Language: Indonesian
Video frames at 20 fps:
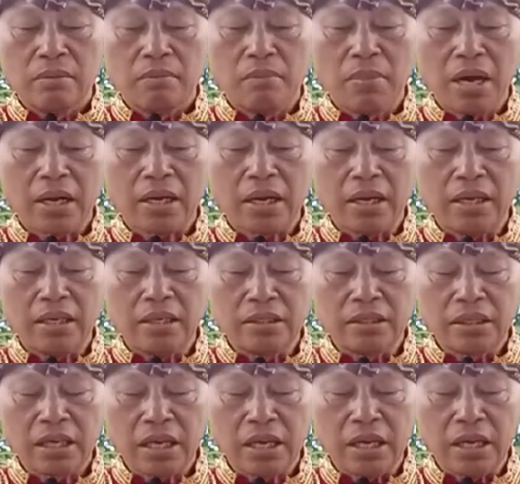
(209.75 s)
maka
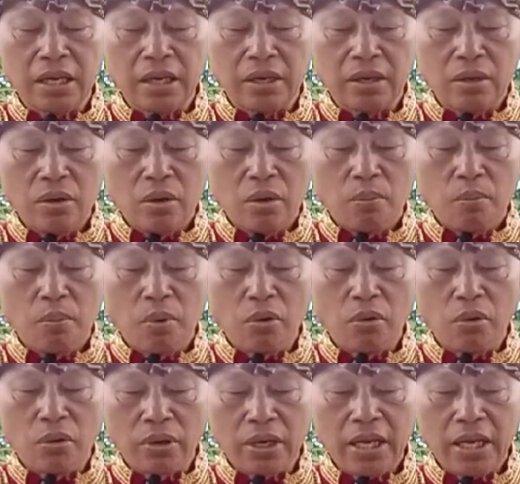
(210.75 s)
ince'e podo